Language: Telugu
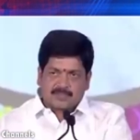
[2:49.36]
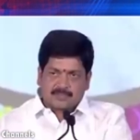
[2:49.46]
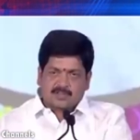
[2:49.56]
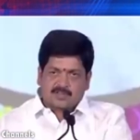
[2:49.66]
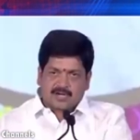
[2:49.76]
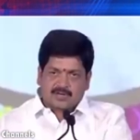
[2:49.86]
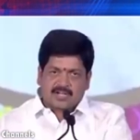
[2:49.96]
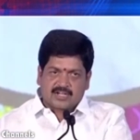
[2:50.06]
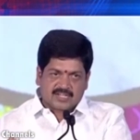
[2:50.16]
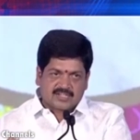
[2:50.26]
ప్రజలు
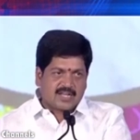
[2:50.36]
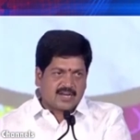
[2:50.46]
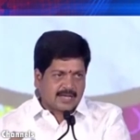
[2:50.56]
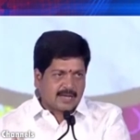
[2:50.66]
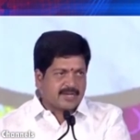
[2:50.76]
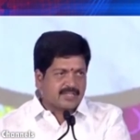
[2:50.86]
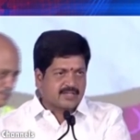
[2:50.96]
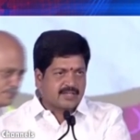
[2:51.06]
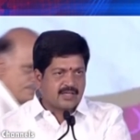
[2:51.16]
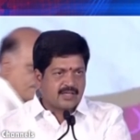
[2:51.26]
పడుతున్నటువంటి కష్టాలను
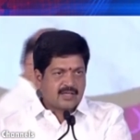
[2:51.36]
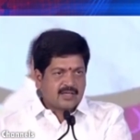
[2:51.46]
గమనించి